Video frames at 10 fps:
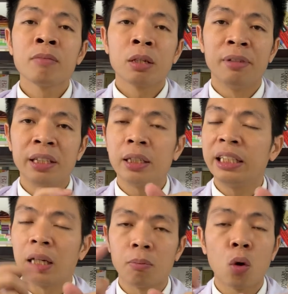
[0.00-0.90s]
vì
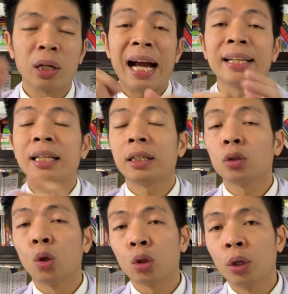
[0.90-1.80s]
chỉ cần một ca tăng sắc
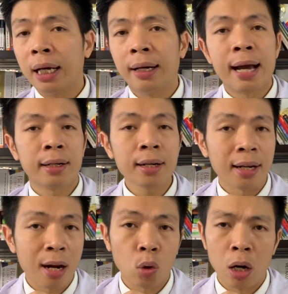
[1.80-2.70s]
tố thôi là đã rất
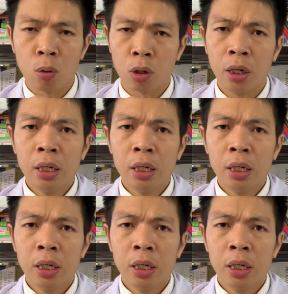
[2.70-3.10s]
là đau đầu rồi.